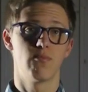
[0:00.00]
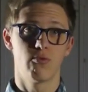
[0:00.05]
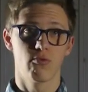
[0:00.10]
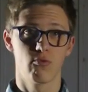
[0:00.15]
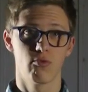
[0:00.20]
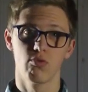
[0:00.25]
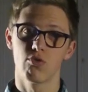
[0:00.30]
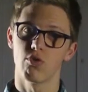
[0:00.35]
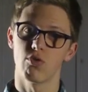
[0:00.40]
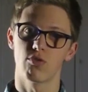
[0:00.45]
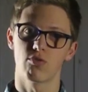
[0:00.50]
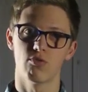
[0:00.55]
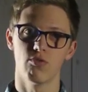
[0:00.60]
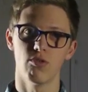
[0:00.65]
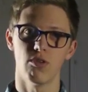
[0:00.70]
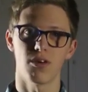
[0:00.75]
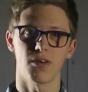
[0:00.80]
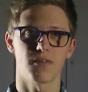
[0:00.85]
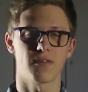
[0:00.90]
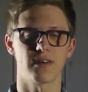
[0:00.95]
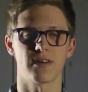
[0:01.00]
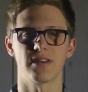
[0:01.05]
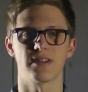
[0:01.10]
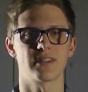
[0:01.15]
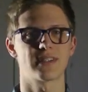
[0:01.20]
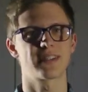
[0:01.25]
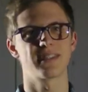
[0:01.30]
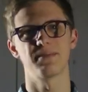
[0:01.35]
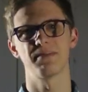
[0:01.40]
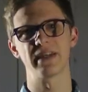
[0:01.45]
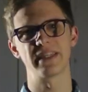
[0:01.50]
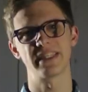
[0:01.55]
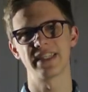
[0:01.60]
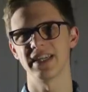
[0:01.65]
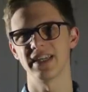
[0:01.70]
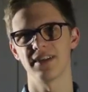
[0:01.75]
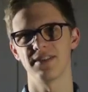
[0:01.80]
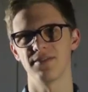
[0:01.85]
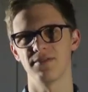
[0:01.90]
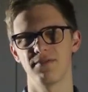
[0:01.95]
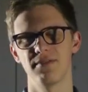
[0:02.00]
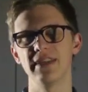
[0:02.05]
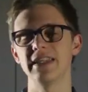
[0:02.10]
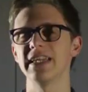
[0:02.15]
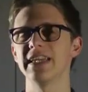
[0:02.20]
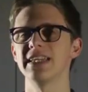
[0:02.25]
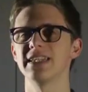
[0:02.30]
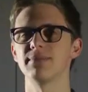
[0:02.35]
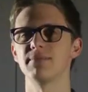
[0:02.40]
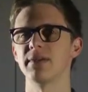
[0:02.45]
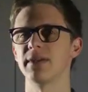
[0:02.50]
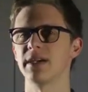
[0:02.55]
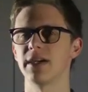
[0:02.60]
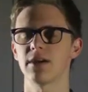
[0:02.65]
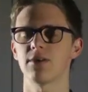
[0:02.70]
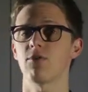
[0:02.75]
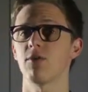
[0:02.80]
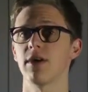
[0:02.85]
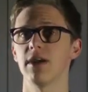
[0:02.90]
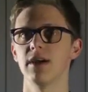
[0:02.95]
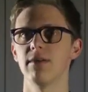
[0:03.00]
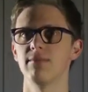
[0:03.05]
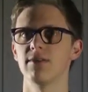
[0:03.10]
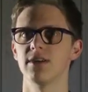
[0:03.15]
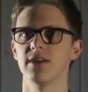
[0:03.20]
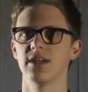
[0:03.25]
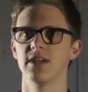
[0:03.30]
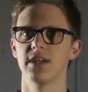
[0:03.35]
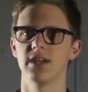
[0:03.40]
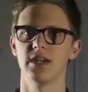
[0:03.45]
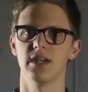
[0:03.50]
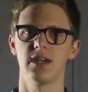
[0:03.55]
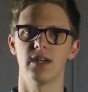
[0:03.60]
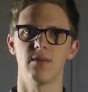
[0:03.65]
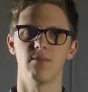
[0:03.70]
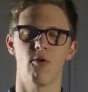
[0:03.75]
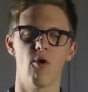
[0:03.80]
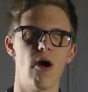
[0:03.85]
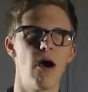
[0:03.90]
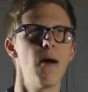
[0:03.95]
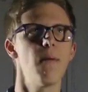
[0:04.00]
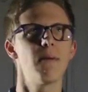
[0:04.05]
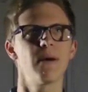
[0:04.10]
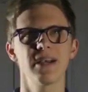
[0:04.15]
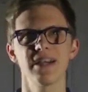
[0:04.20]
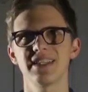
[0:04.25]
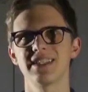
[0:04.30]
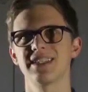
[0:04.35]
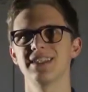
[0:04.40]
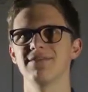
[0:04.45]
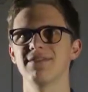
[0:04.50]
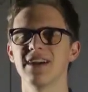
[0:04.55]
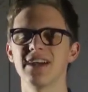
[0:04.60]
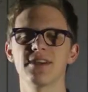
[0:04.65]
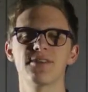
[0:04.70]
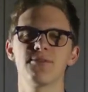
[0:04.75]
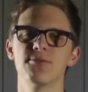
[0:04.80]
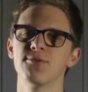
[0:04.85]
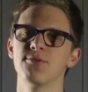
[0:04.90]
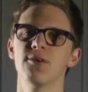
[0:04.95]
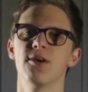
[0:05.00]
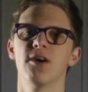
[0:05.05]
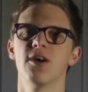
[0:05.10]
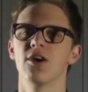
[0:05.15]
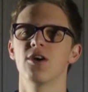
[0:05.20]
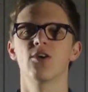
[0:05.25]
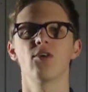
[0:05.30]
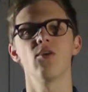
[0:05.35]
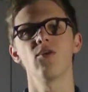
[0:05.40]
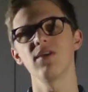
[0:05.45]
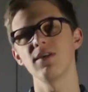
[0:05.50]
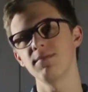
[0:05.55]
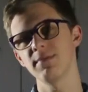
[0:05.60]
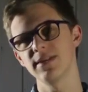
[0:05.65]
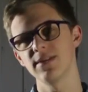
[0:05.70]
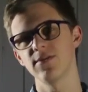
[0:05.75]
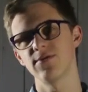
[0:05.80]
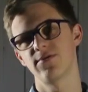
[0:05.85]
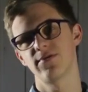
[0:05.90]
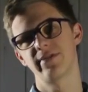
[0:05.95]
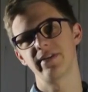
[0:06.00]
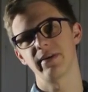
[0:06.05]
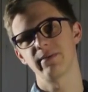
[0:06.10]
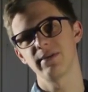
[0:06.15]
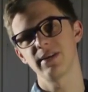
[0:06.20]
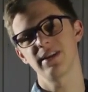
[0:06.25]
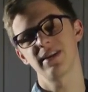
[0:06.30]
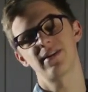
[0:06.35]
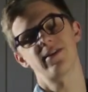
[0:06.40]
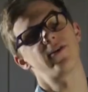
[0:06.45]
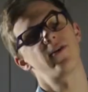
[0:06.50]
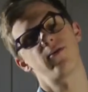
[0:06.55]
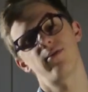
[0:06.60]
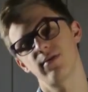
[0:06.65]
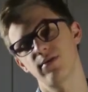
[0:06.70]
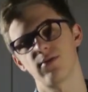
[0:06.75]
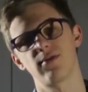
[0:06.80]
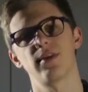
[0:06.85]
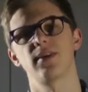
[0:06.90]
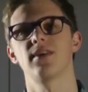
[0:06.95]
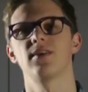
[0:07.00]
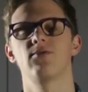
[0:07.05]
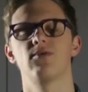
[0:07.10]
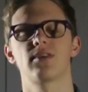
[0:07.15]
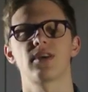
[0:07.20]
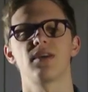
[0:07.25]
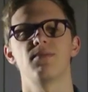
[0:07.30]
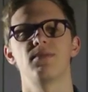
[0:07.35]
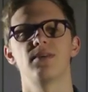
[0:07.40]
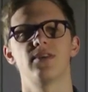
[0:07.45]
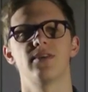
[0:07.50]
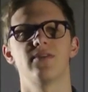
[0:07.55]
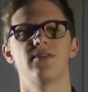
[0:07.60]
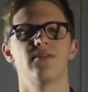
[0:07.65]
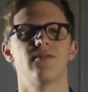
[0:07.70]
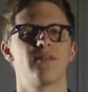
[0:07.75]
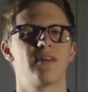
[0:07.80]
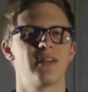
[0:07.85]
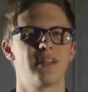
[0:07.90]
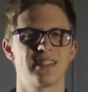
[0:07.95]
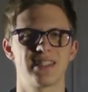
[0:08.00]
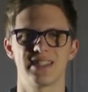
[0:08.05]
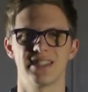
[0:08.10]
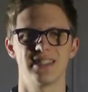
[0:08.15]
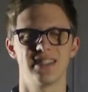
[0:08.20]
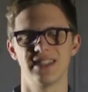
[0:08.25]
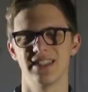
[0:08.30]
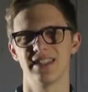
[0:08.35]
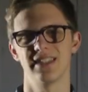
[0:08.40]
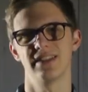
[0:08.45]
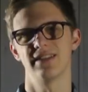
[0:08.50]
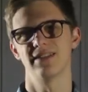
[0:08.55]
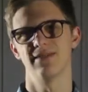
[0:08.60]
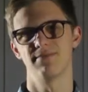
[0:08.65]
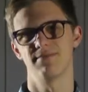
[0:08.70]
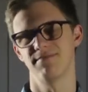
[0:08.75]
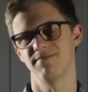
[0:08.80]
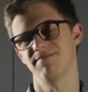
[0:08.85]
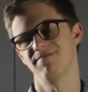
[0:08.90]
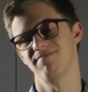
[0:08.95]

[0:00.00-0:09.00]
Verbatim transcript: beaucoup trop court. Enfin, c'est passé à une vitesse mais incroyable. Bon, après, c'est vrai que quand l'épisode se termine, t'as envie de regarder l'autre épisode. Voilà, c'est.